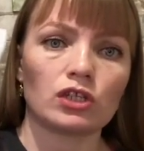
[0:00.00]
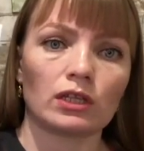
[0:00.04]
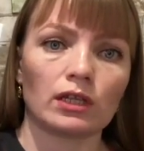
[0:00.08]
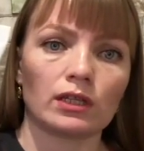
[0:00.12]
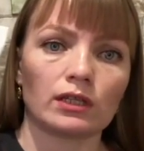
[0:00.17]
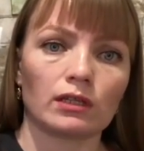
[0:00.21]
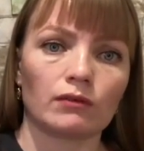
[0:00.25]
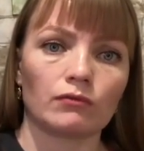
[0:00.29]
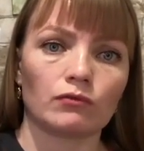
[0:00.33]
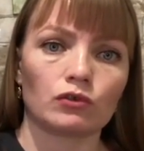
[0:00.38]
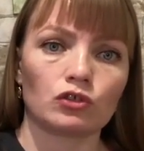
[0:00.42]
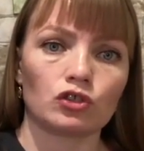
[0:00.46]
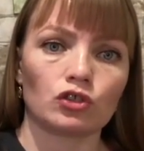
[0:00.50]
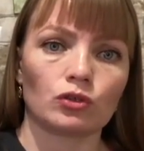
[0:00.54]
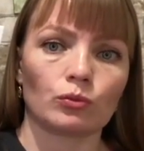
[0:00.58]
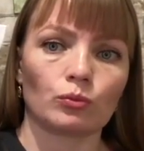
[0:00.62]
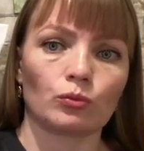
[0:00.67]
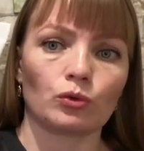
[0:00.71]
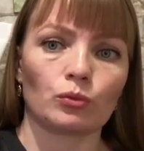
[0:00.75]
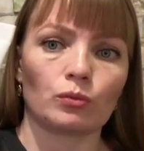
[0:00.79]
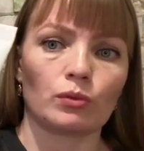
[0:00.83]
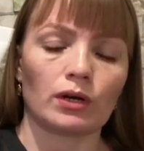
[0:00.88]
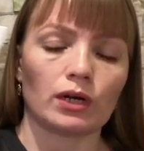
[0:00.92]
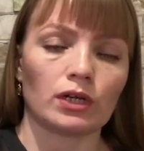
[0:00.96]
для того, чтобы
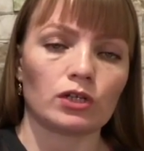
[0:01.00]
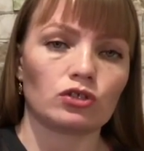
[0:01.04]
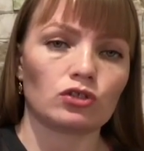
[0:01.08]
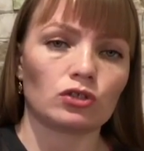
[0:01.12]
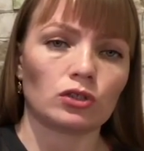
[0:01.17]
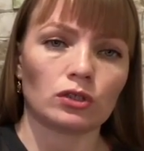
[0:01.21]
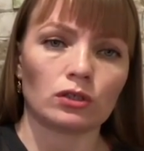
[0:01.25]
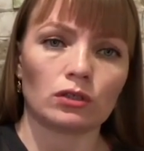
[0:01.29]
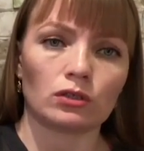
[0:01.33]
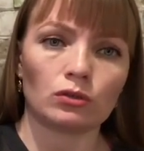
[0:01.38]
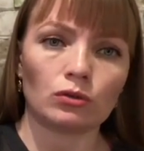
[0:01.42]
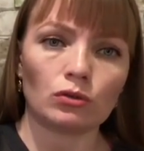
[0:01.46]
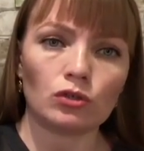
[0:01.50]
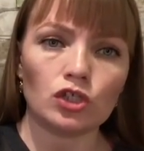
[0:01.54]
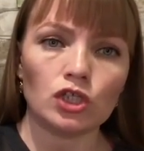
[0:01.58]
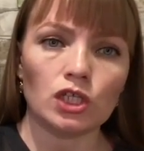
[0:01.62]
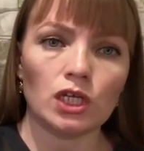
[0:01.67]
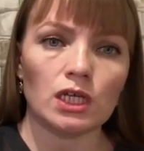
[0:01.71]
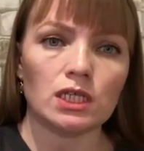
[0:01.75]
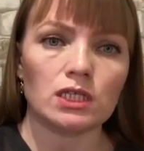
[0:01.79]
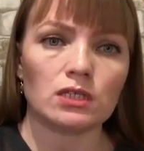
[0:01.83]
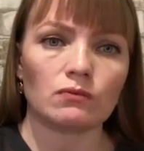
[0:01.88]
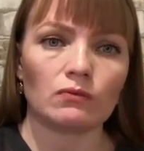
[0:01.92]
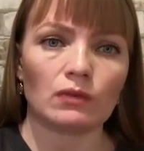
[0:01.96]
чтобы убирать черные
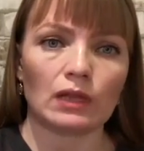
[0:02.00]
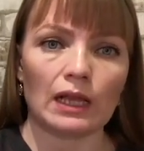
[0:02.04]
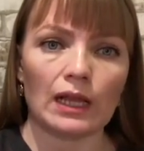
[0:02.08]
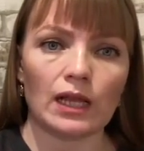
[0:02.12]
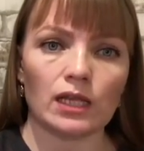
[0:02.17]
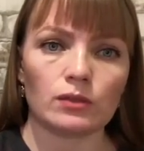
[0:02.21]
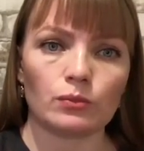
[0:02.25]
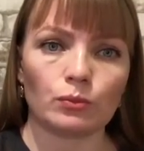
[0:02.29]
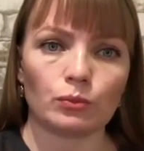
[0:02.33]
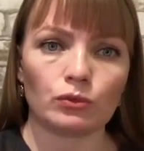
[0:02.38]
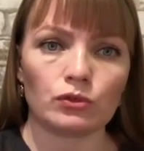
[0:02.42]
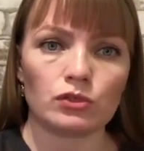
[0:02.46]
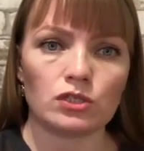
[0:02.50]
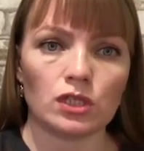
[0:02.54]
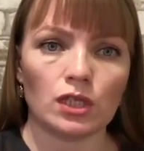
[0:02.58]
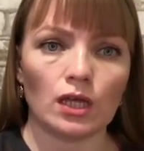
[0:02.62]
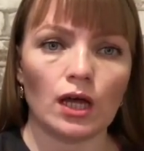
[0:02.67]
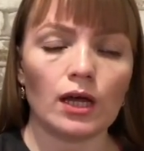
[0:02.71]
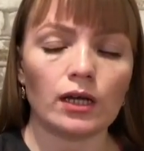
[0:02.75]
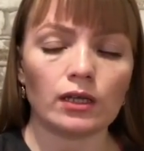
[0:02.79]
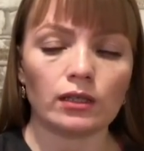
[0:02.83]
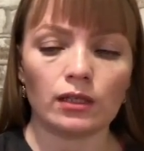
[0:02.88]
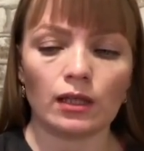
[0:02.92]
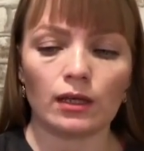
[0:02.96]
точки, осветлять пост
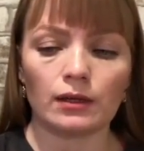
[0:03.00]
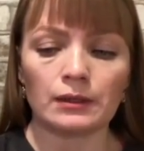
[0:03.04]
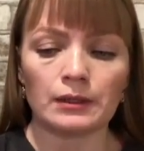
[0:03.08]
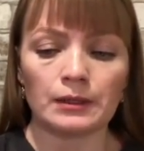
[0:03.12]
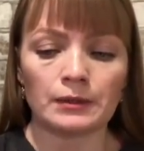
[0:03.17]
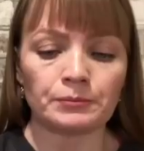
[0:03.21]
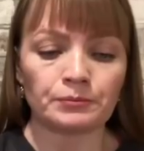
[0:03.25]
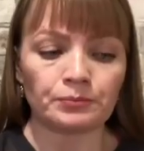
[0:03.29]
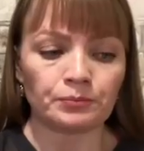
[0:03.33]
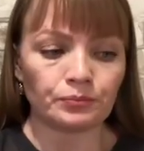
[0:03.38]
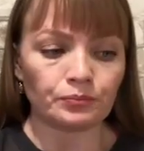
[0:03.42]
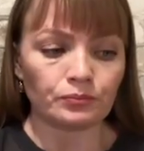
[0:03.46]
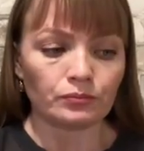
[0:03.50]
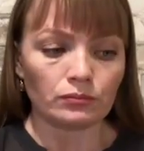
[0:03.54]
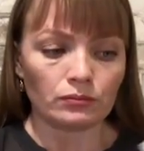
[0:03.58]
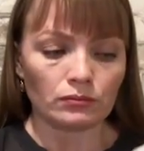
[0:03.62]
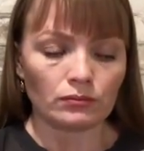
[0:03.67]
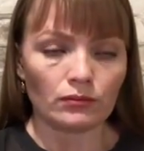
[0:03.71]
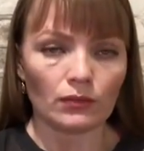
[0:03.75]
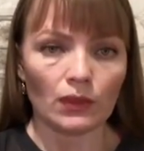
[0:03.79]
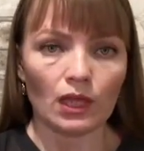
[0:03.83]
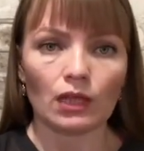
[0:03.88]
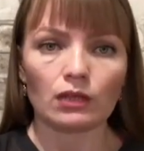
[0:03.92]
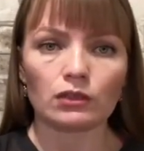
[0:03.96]

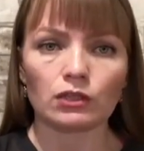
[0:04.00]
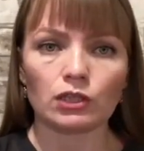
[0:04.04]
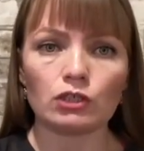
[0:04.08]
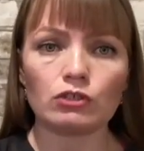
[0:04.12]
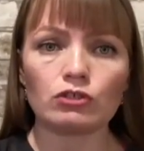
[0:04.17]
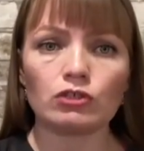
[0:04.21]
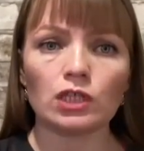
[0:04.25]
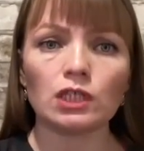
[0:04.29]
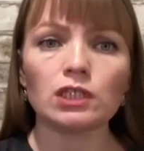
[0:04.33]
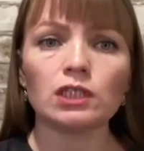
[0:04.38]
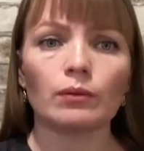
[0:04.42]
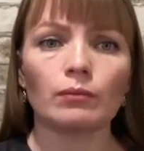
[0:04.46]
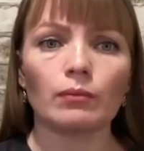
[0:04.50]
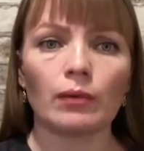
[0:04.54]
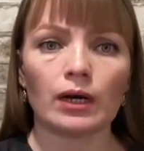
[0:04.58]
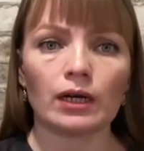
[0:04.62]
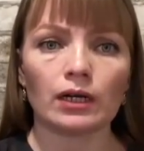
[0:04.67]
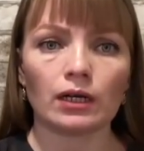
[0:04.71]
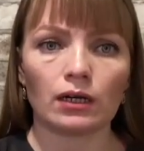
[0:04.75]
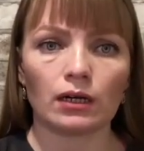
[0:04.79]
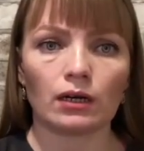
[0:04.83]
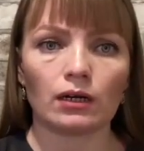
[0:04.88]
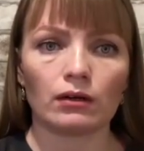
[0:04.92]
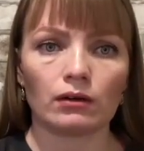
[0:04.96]
то есть эта
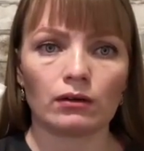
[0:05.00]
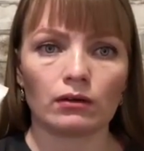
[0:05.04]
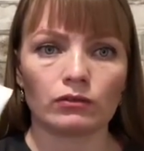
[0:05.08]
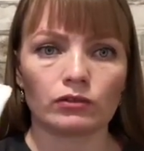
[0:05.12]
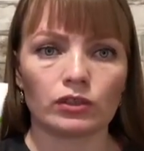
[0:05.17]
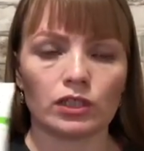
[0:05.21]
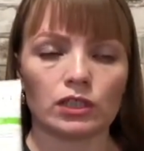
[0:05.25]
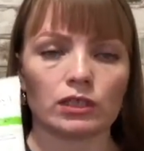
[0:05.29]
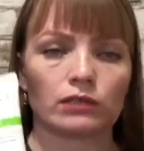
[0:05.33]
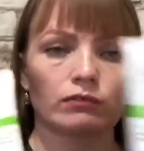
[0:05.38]
марка, а, вот эта